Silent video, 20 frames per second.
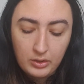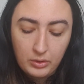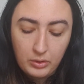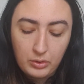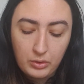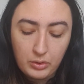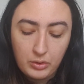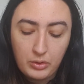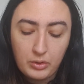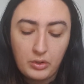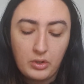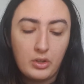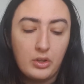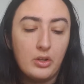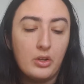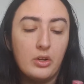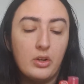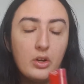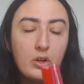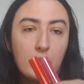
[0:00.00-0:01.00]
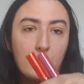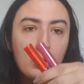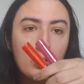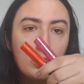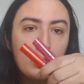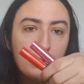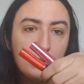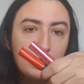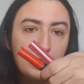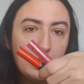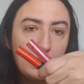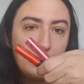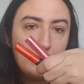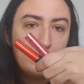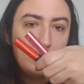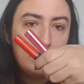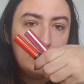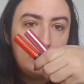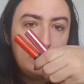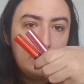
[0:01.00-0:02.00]
Deux, encore rouge à lèvres
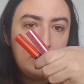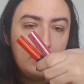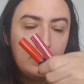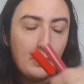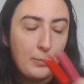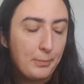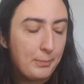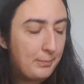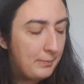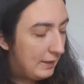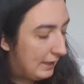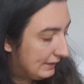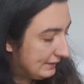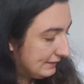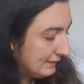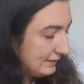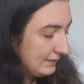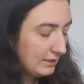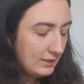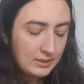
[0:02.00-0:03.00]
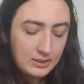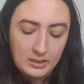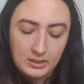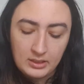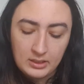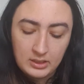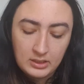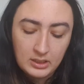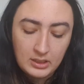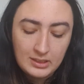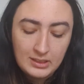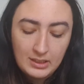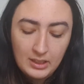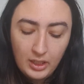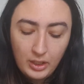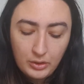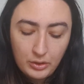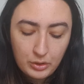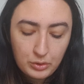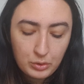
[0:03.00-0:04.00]
liquide mat.
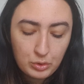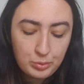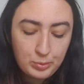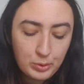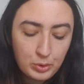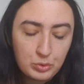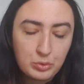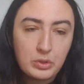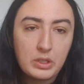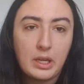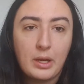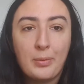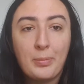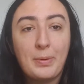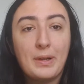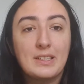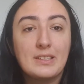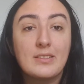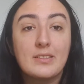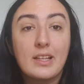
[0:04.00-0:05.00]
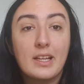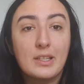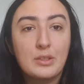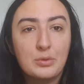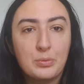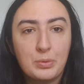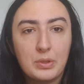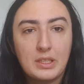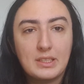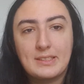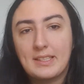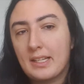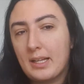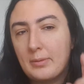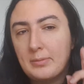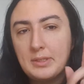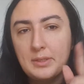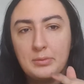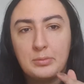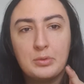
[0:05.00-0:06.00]
De toute façon, je pense que je vous les représenterai sur mon
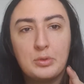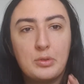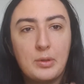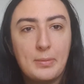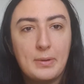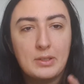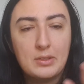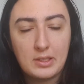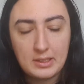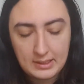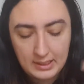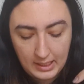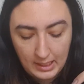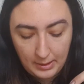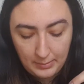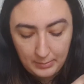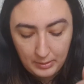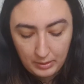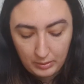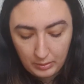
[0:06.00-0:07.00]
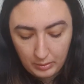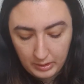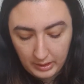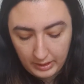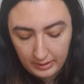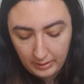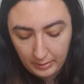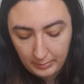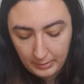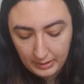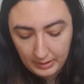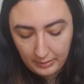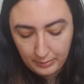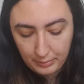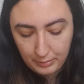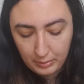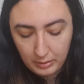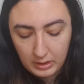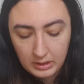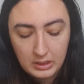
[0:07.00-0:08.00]
Instagram si vous ne me suivez pas sur Instagram. Le lien est en barre
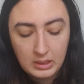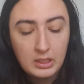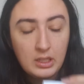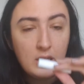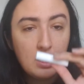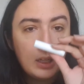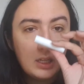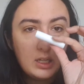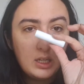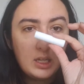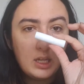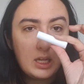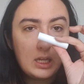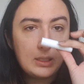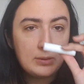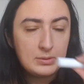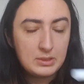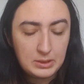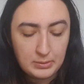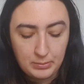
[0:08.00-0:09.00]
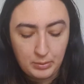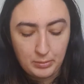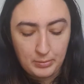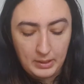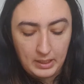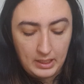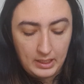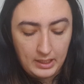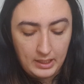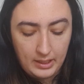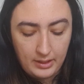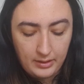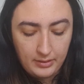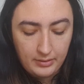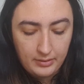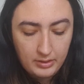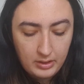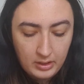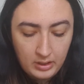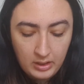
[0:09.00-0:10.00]
d'infos un petit baume à
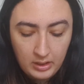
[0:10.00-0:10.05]
lèvres,